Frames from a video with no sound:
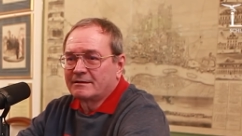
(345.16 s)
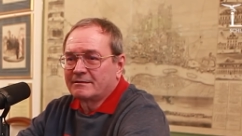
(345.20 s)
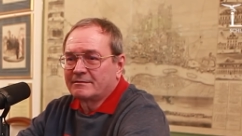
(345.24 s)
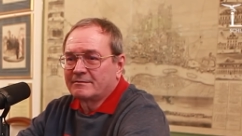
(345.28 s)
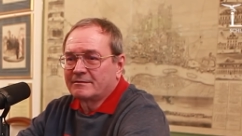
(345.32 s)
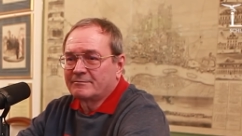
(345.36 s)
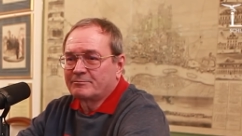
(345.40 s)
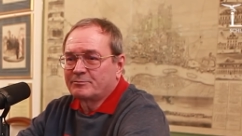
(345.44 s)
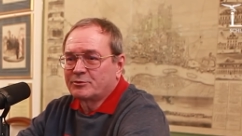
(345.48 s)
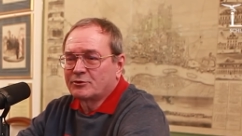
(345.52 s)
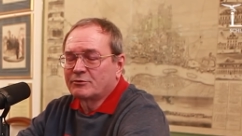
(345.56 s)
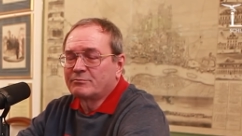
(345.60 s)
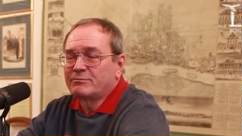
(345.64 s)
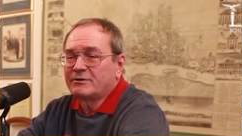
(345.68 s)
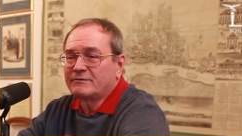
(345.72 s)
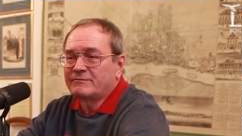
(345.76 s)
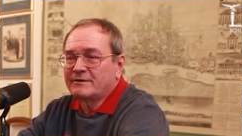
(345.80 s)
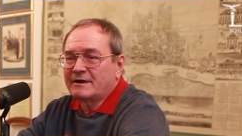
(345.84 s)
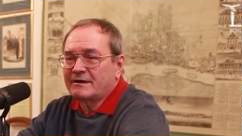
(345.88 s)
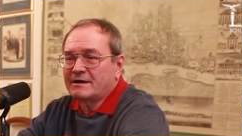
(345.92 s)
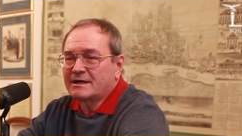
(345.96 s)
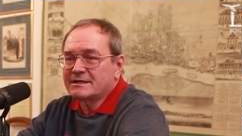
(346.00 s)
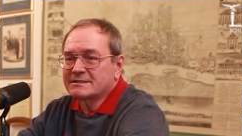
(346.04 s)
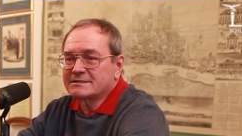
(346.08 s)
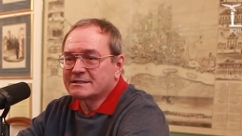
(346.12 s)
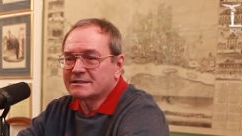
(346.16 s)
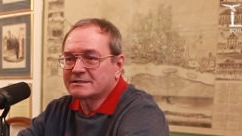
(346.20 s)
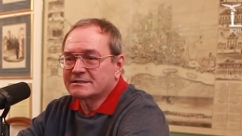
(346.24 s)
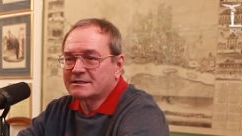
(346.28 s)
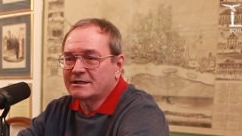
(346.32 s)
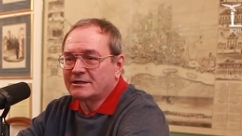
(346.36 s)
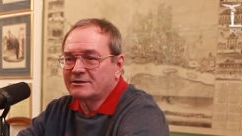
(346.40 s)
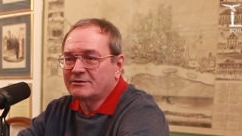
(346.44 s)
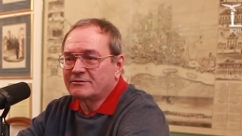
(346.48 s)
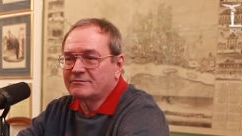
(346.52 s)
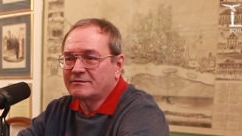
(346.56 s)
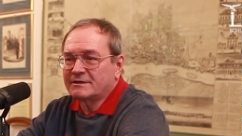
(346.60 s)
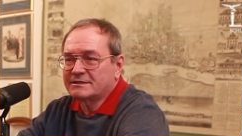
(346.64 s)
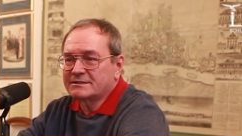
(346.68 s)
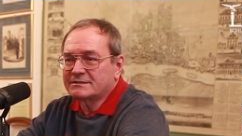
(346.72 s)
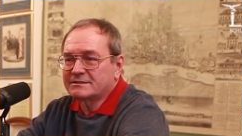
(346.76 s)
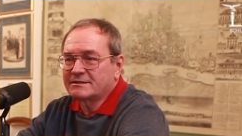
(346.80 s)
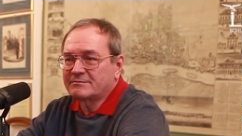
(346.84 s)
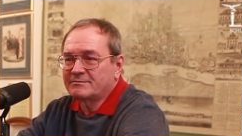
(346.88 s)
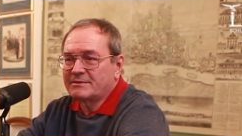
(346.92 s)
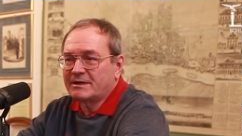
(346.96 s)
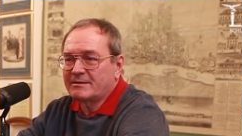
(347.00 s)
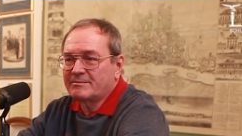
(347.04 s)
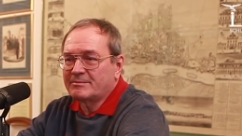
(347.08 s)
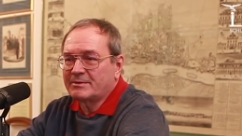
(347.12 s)
y, próbowała zeskanować tę
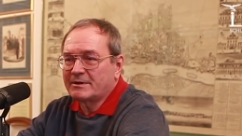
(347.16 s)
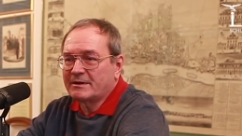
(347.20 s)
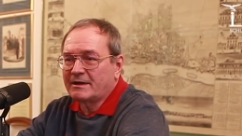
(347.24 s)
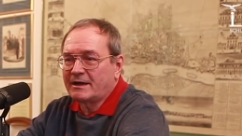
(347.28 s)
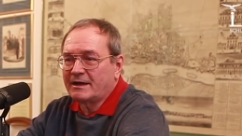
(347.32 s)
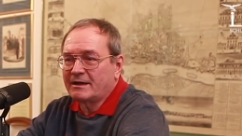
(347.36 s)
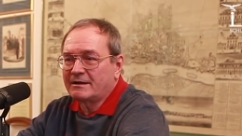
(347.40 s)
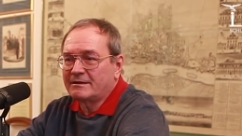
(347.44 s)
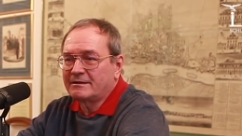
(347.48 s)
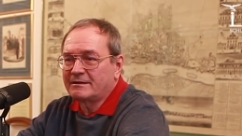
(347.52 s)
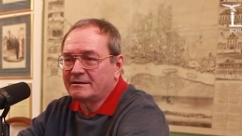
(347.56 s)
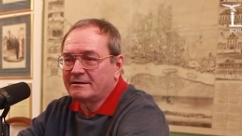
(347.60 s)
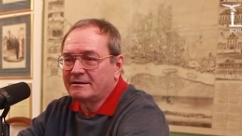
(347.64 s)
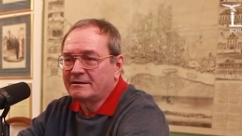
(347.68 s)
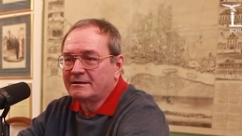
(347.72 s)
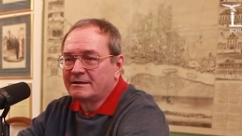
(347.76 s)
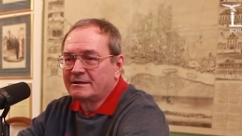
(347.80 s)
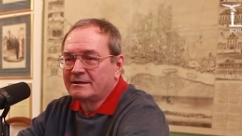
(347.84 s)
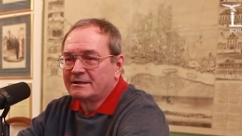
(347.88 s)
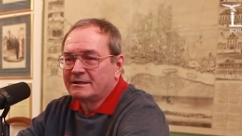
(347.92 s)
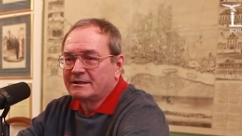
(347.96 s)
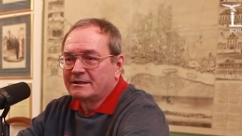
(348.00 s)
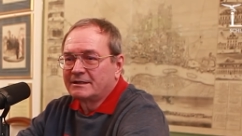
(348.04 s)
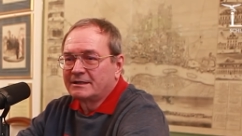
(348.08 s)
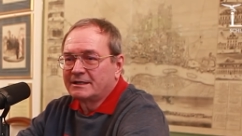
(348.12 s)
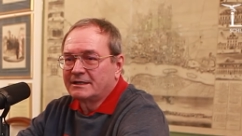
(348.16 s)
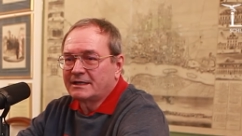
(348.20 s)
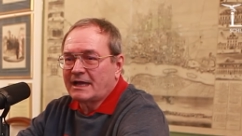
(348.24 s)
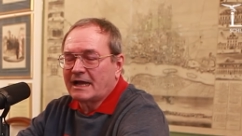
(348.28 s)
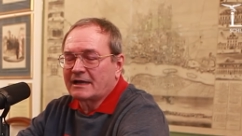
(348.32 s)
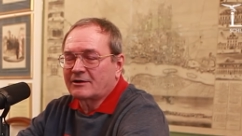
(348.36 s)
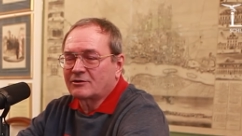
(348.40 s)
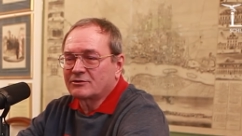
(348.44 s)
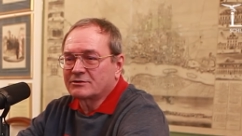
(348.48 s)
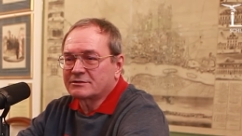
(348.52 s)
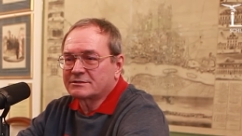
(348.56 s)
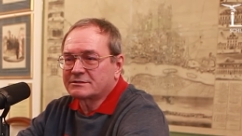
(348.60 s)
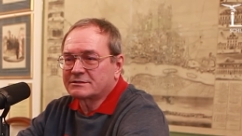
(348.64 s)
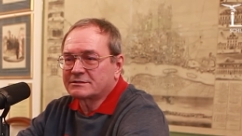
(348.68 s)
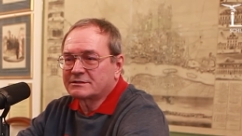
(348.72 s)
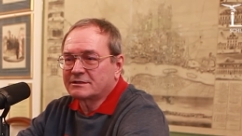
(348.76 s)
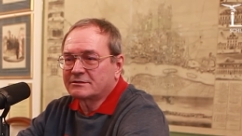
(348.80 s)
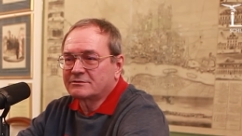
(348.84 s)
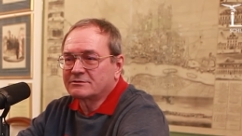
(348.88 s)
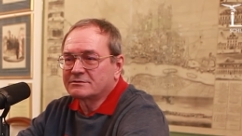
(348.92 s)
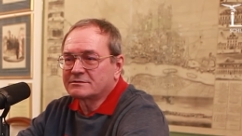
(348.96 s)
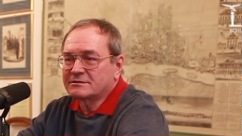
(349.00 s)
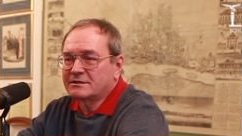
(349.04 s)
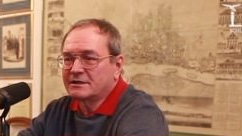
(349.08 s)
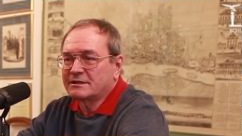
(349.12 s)
mapę, ale jakość
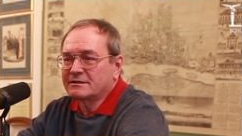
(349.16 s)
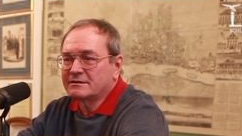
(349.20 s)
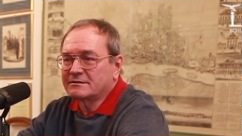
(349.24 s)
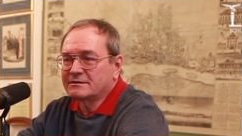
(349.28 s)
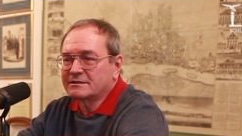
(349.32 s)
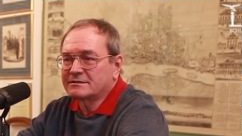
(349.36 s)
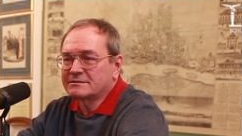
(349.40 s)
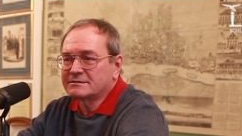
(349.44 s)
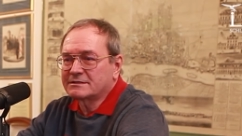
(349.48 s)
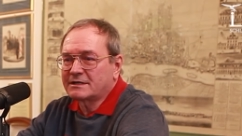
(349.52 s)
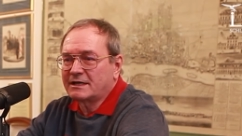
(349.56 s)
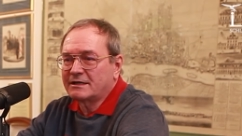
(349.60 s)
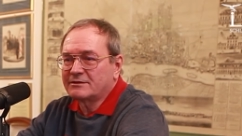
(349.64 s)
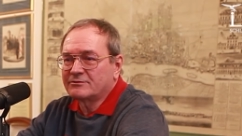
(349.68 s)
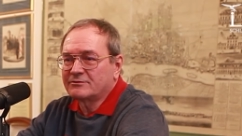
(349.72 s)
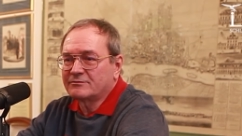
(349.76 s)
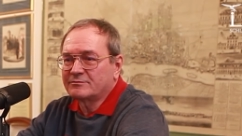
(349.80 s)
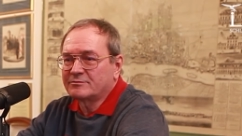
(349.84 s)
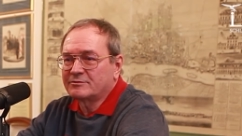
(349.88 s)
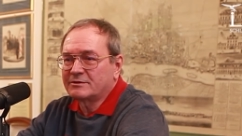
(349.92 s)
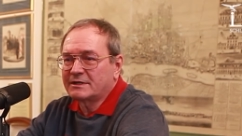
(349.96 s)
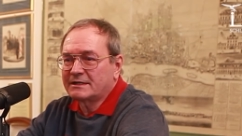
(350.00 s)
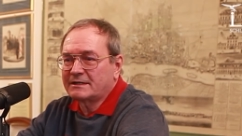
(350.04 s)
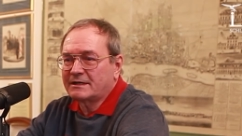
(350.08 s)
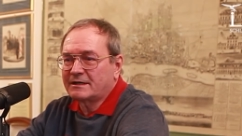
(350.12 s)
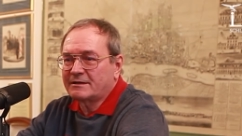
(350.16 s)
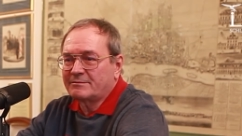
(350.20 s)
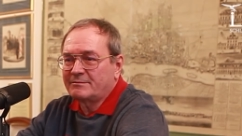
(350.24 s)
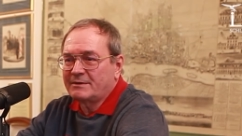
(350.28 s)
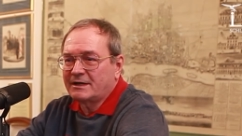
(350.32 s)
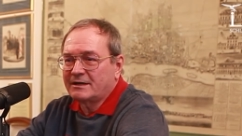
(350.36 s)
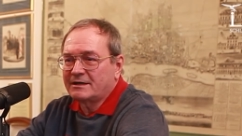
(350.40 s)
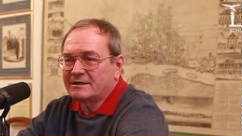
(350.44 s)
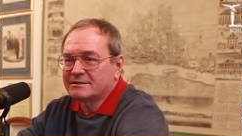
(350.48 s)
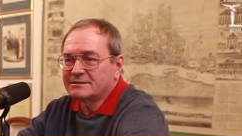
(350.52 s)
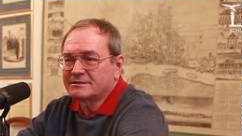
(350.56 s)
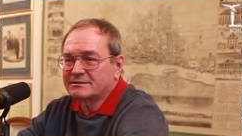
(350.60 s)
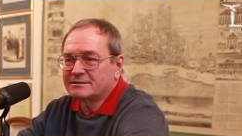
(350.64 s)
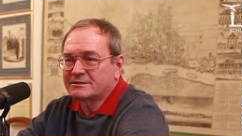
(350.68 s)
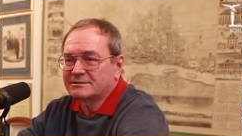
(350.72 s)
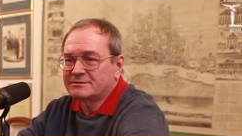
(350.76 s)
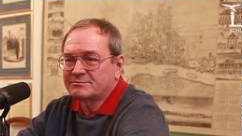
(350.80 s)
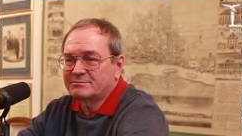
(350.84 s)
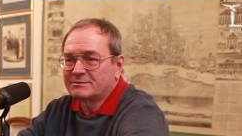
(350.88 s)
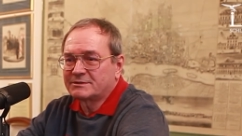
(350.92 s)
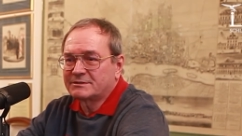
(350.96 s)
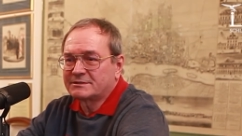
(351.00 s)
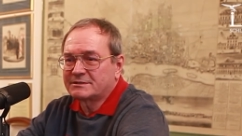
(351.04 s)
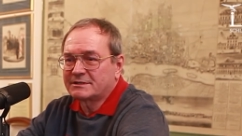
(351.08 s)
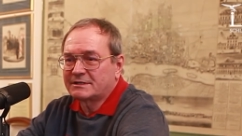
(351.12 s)
tego, tych skanów była tak mała, że
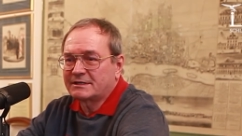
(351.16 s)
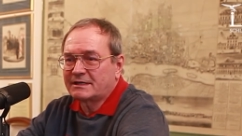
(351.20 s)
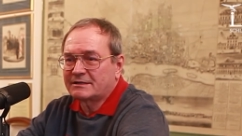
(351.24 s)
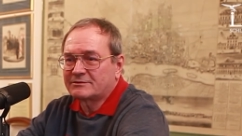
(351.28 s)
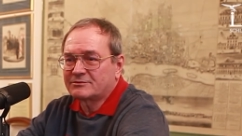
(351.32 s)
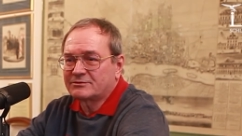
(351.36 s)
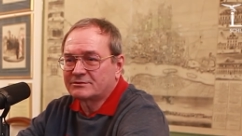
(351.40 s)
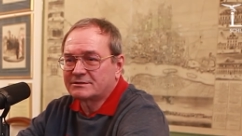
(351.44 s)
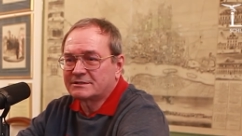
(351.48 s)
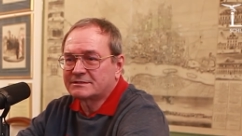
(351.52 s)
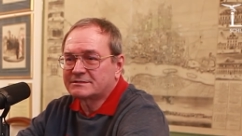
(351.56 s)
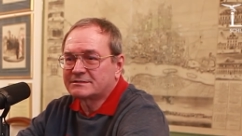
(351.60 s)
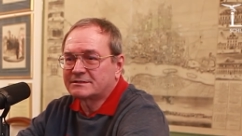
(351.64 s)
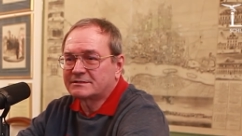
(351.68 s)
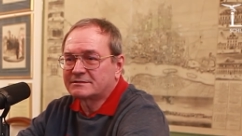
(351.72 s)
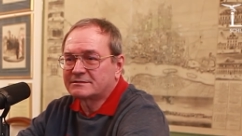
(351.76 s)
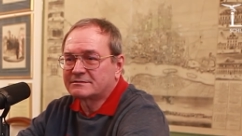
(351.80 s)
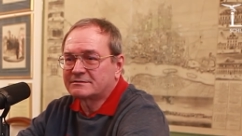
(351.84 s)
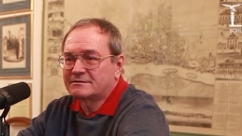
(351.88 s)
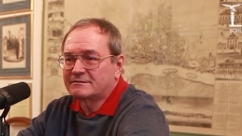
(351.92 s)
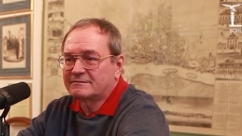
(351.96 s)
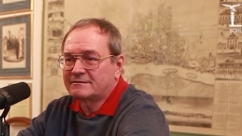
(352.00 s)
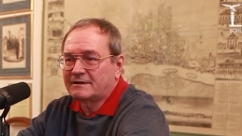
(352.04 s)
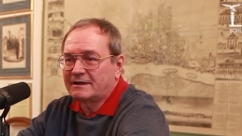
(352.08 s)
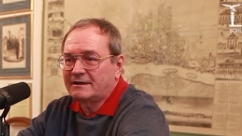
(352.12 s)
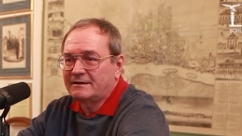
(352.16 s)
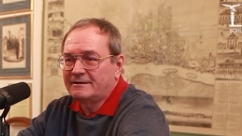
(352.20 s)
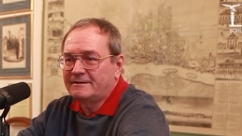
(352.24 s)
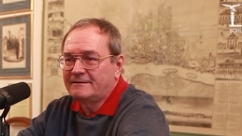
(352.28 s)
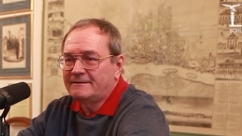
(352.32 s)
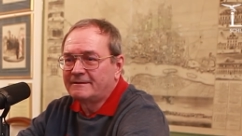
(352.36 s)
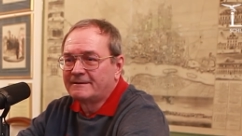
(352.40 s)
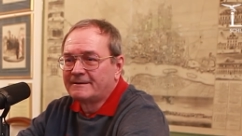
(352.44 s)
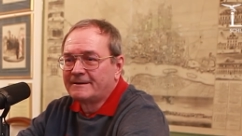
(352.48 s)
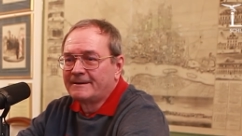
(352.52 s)
żeśmy się na to nie zdecydowali.